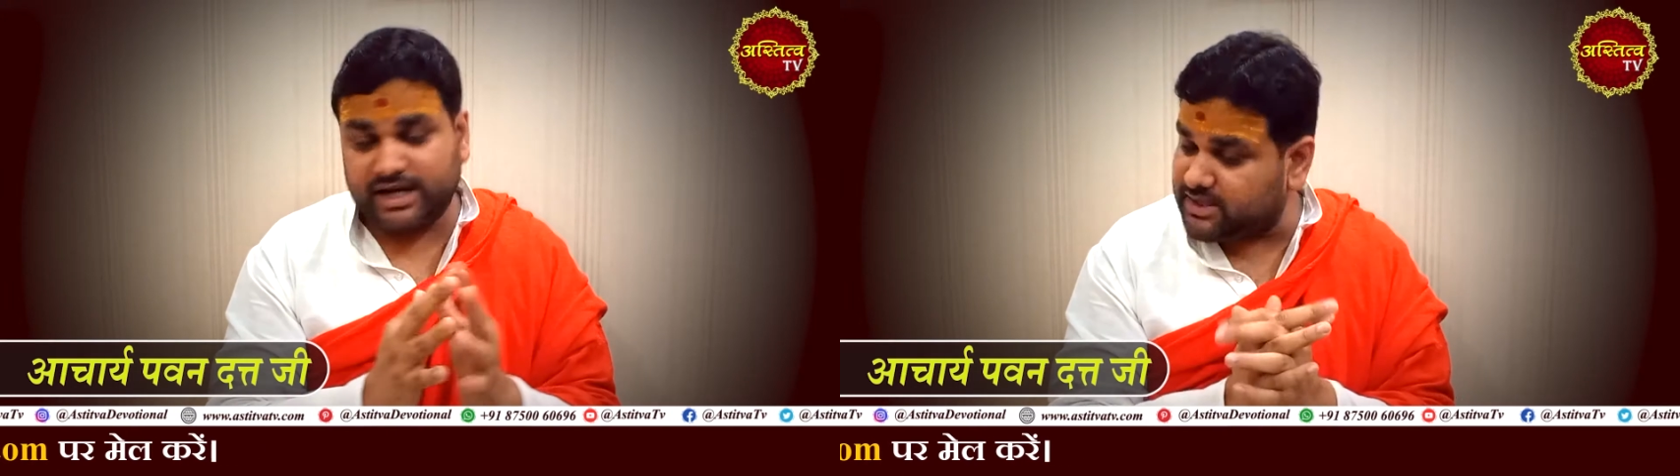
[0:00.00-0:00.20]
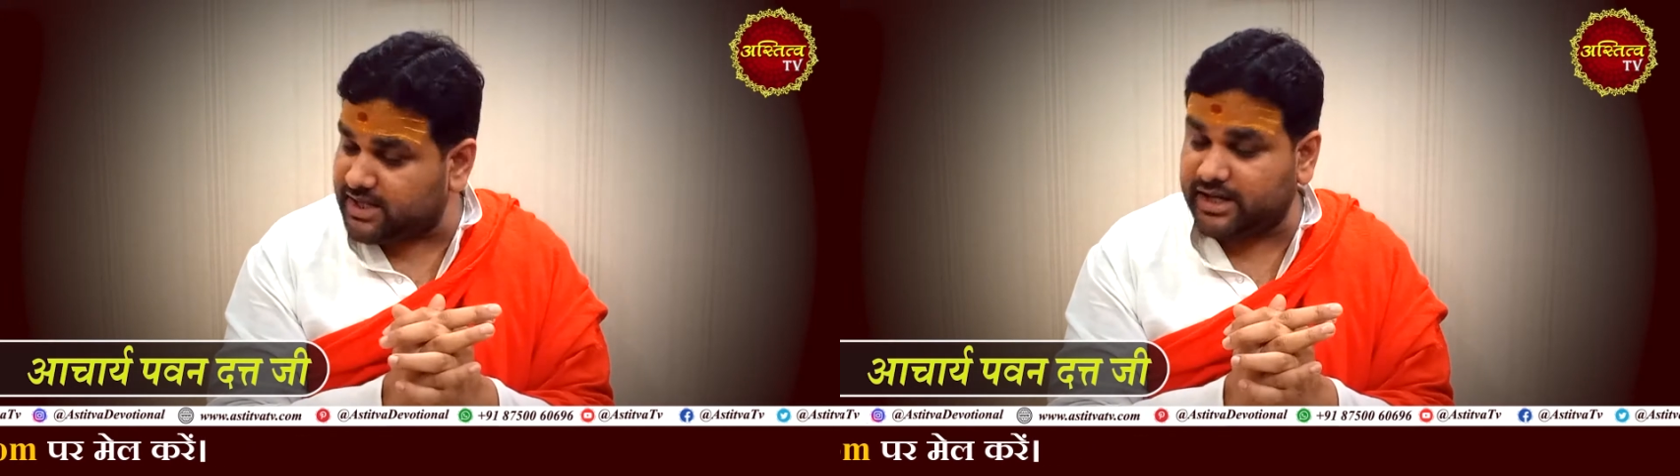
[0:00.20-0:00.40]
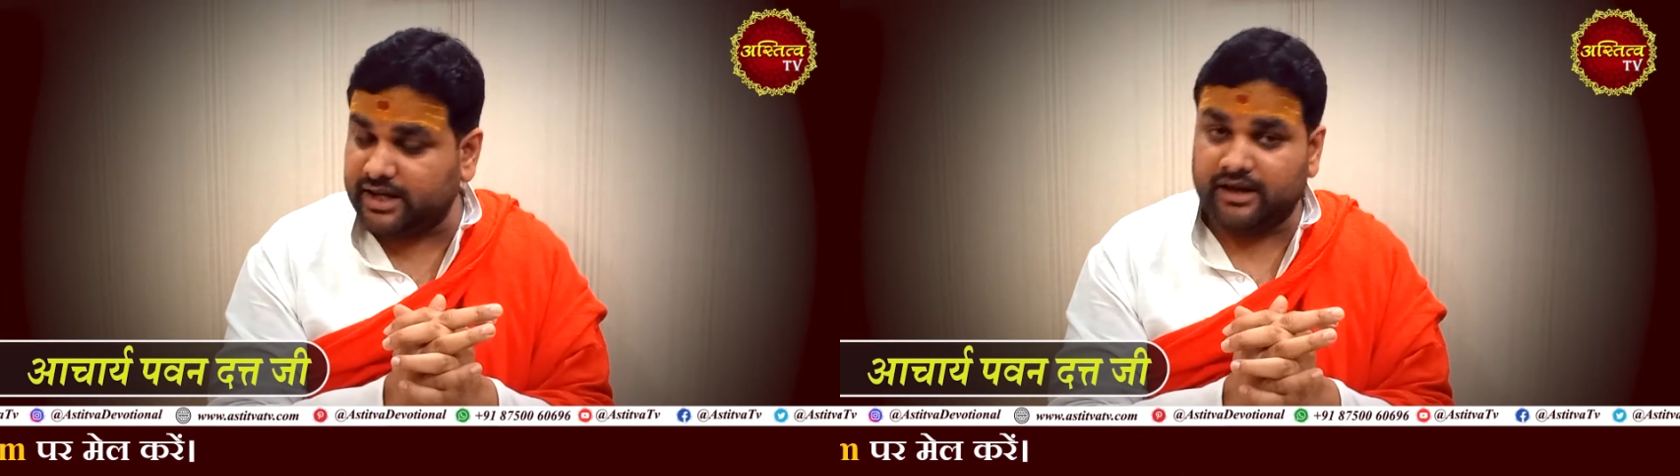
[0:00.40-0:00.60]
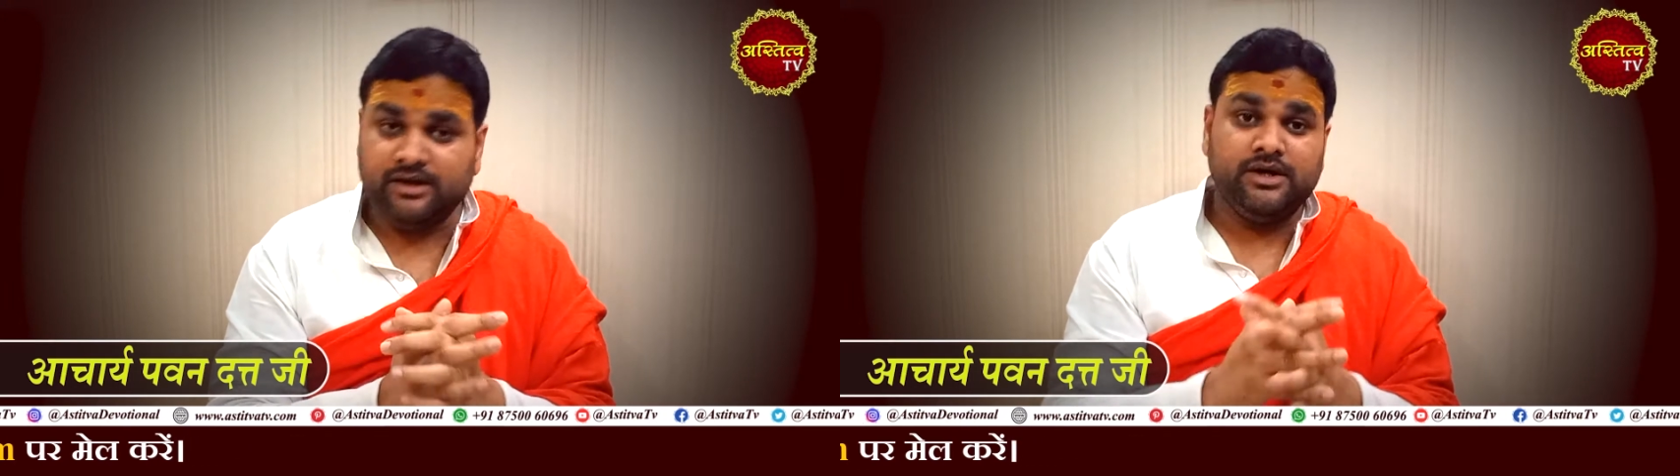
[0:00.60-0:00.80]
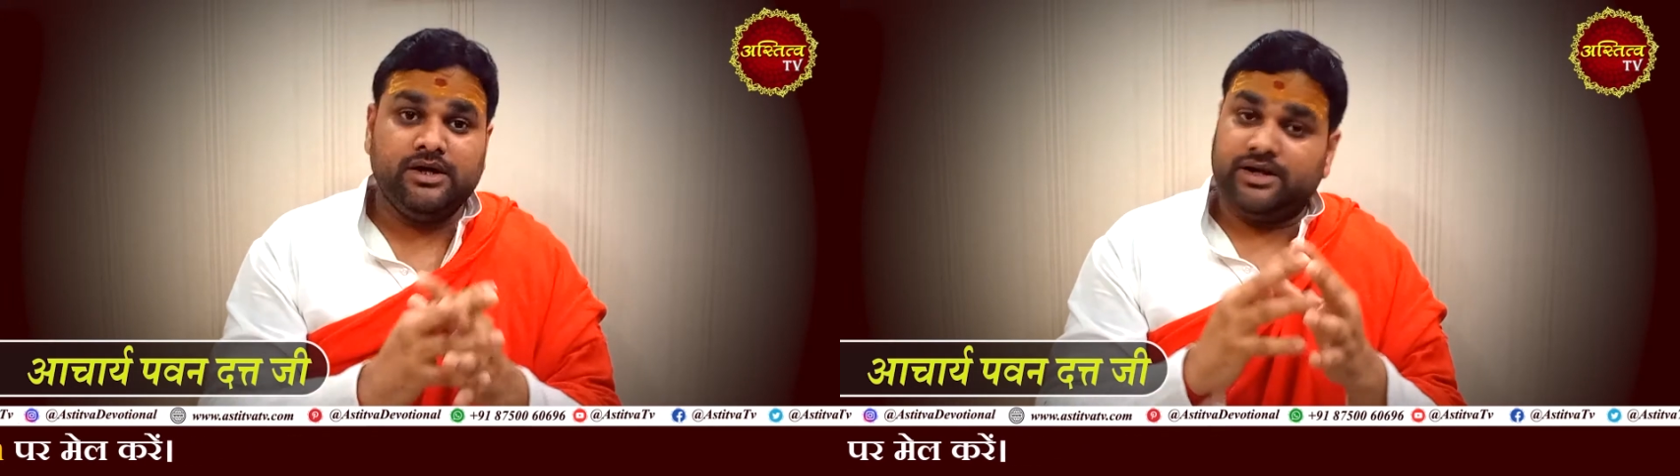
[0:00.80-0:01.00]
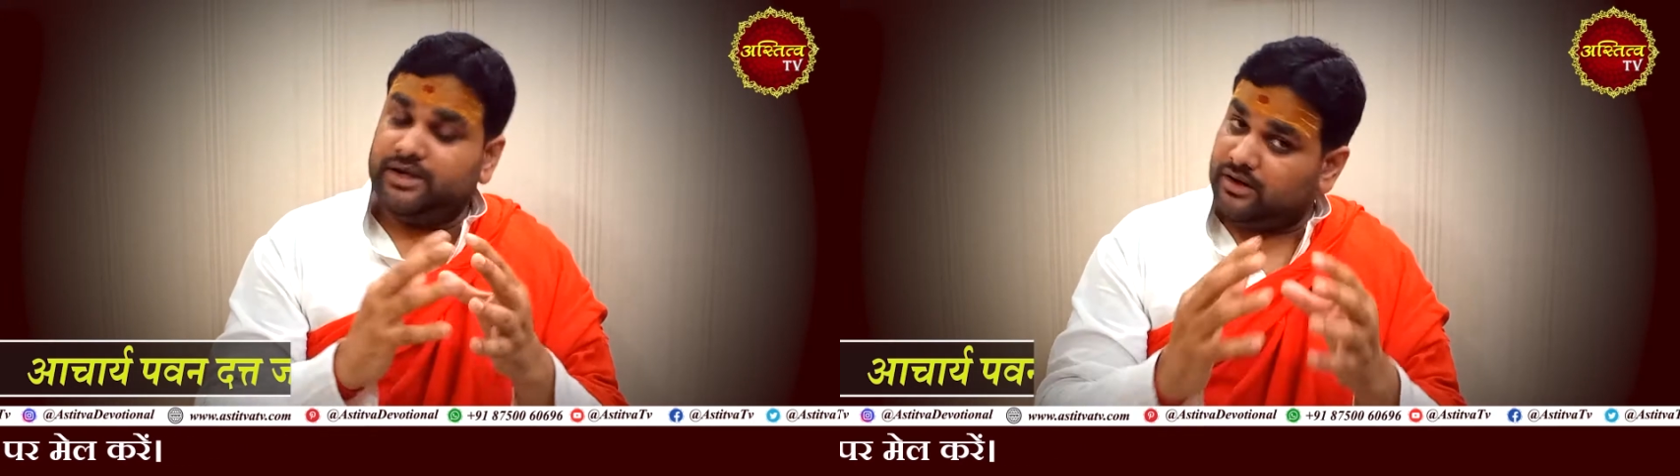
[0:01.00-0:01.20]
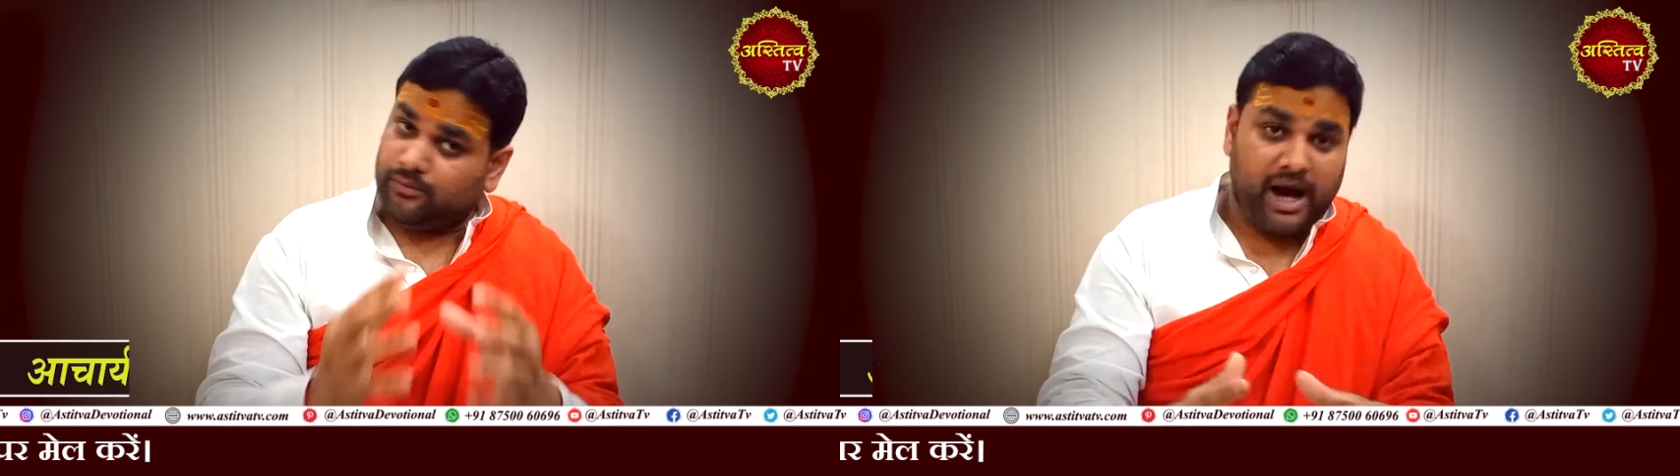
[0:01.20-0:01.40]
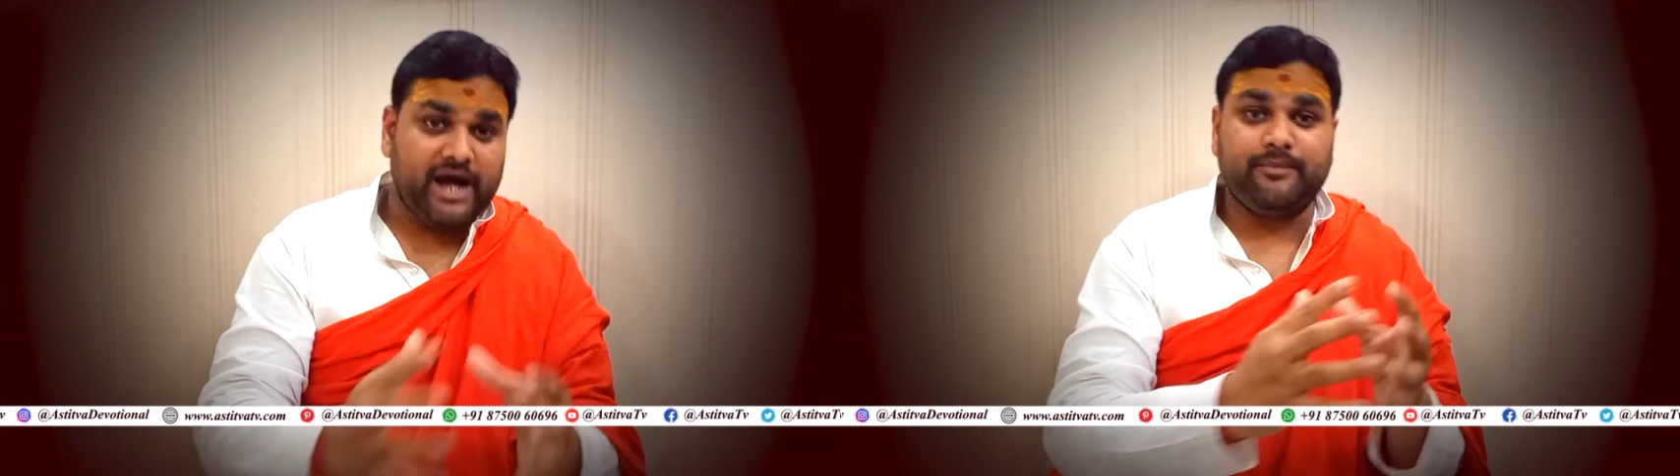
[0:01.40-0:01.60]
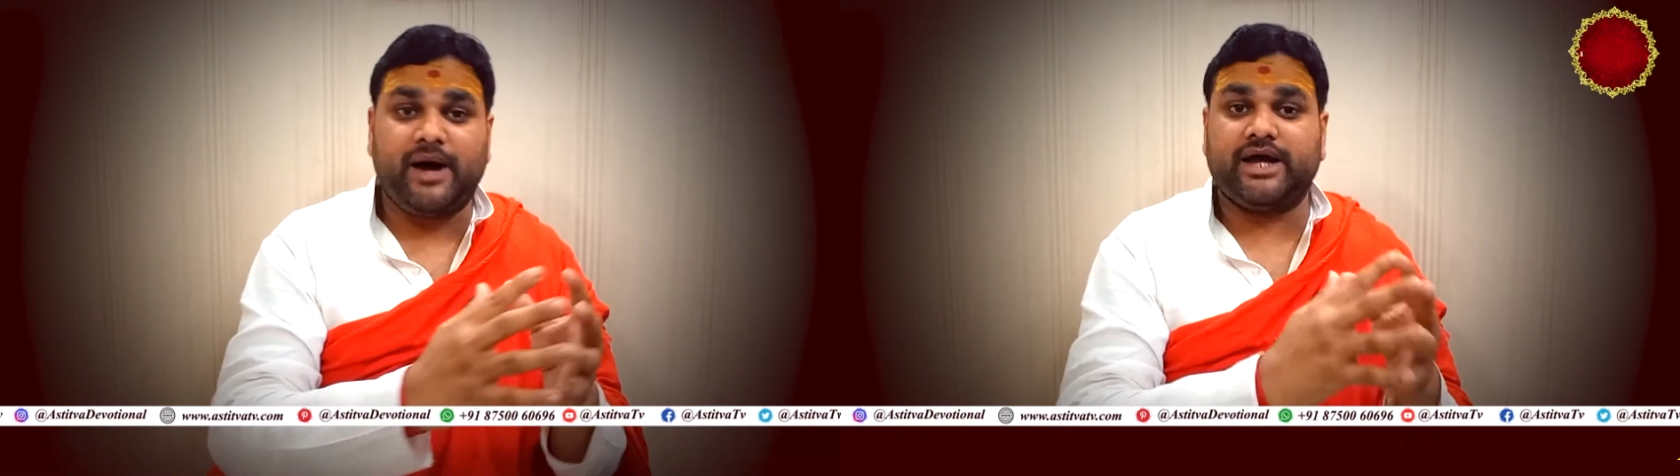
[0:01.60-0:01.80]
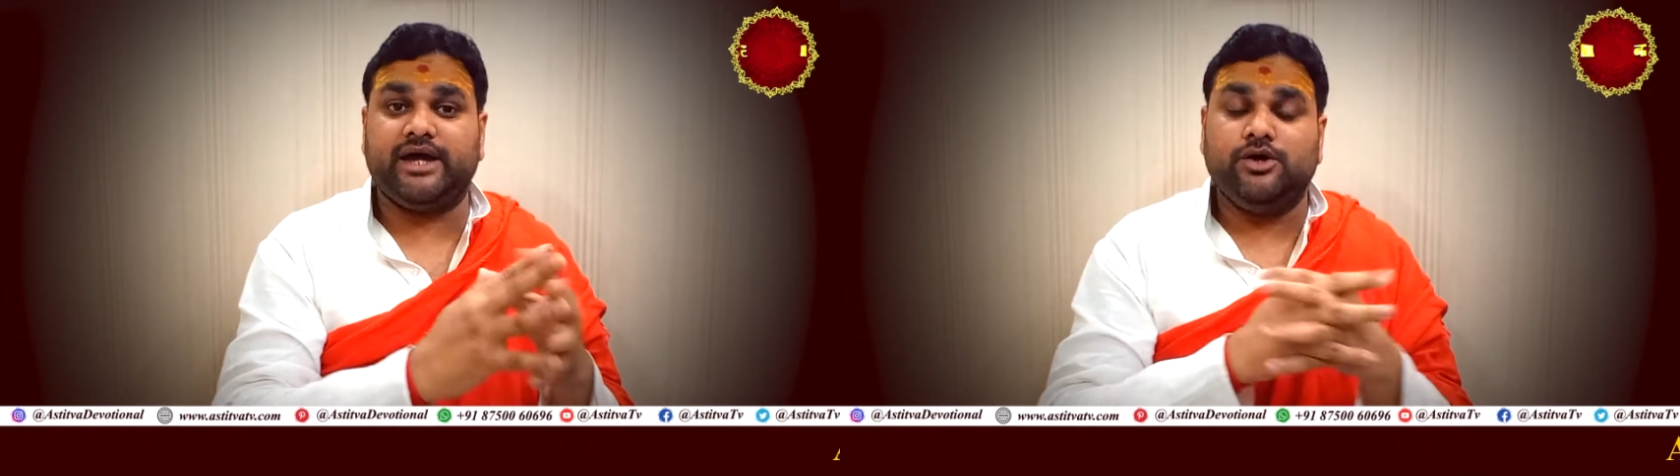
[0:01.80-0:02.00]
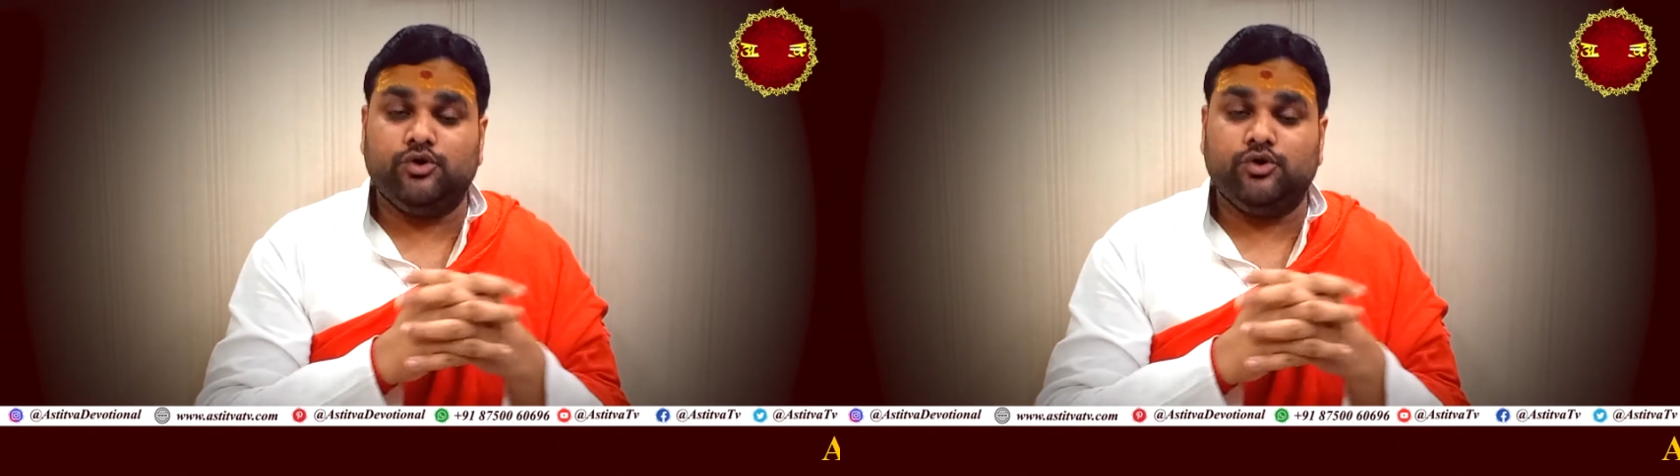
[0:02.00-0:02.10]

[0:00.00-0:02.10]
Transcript: गलती की है भागे भागे